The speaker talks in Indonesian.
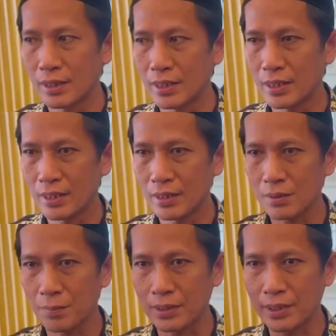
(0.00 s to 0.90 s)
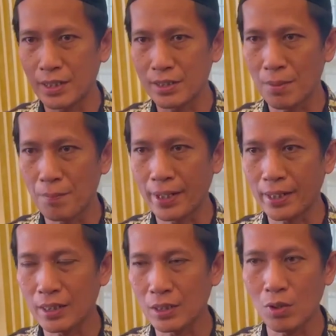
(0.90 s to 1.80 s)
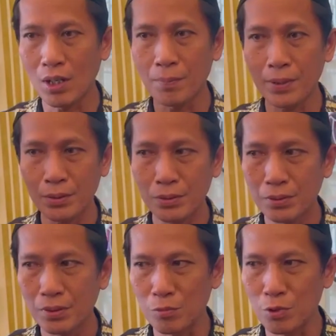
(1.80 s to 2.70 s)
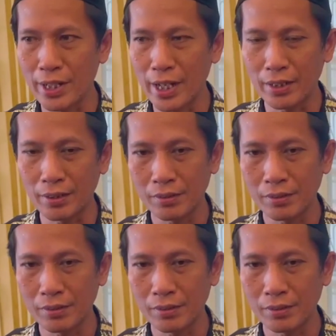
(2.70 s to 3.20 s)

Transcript: Jadi seperti yang disampaikan Ketua KPU kemudian